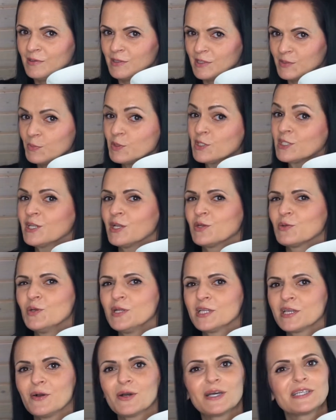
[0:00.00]
jetzt muss ich
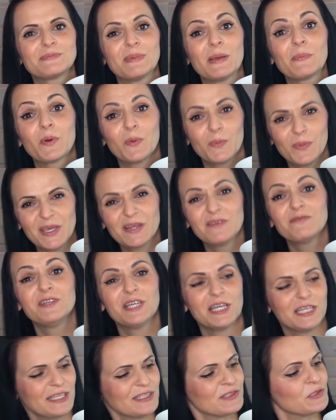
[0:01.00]
natürlich auch erstmal probieren,
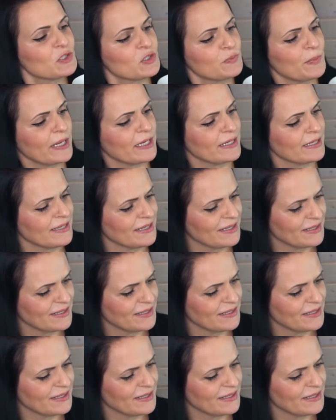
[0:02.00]
wie er denn so schmeckt.